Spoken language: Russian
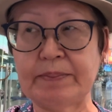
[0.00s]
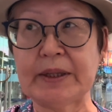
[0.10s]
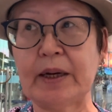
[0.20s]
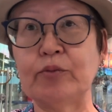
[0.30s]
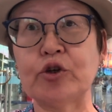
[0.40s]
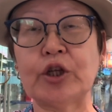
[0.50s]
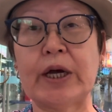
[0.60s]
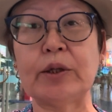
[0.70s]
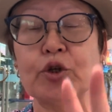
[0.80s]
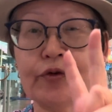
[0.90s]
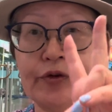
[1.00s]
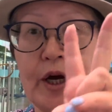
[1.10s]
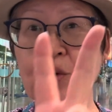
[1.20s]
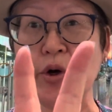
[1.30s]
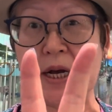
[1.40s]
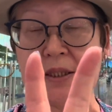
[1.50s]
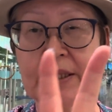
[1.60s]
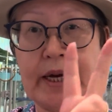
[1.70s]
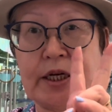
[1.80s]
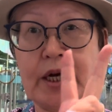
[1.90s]
потому что это уже второй раз
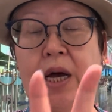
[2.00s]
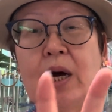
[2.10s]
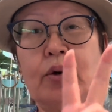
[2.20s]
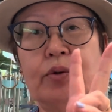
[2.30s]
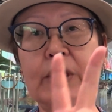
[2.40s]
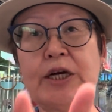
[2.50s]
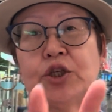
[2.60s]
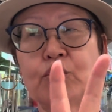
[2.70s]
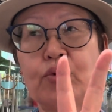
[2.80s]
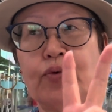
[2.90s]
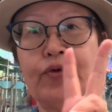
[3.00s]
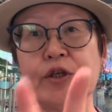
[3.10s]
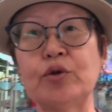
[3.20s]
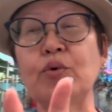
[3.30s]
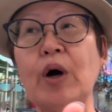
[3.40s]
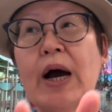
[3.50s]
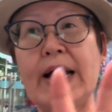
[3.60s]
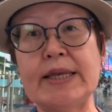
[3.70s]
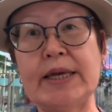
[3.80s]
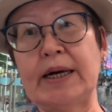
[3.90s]
на нашу визу,
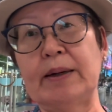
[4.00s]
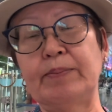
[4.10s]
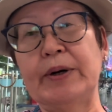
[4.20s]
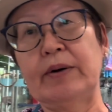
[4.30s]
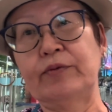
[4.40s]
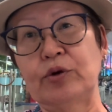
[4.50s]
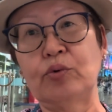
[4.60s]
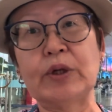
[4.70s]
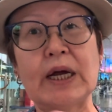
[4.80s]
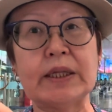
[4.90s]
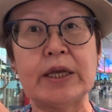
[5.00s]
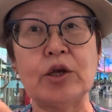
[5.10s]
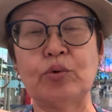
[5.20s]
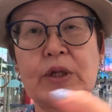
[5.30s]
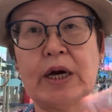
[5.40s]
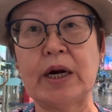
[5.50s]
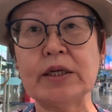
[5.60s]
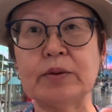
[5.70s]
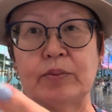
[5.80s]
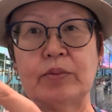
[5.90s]
они как бы вот куда-то они туда раз,